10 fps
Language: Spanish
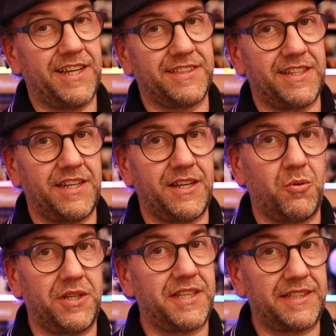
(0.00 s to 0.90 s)
que tener en
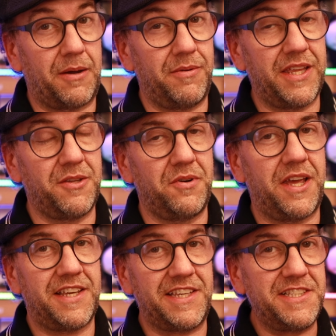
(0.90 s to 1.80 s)
cuenta, te hablé de
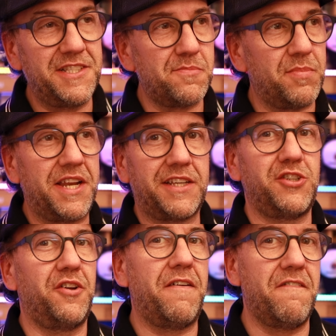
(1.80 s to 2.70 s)
una
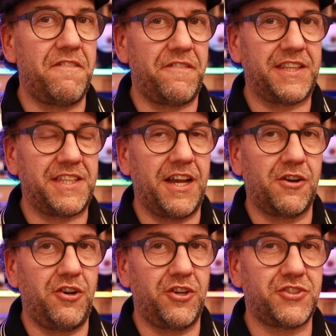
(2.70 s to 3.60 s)
inspiración enfática
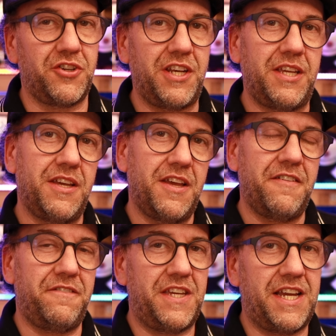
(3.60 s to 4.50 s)
con los Sony.
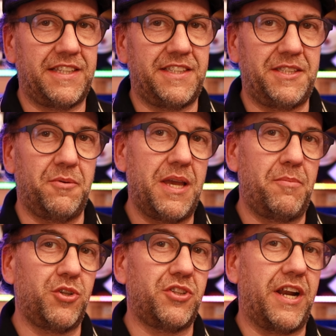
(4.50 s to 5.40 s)
Fíjate, te voy a
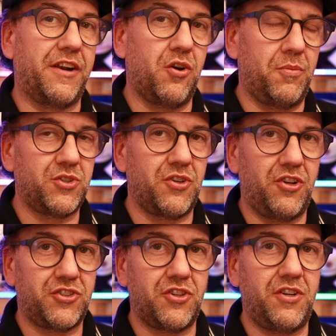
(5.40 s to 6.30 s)
mostrar cómo son
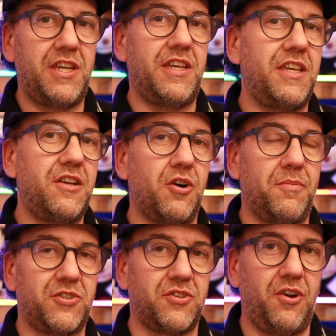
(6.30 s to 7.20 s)
los Sony y
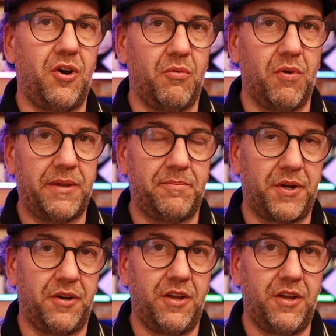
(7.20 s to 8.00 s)
cómo son los Waypro,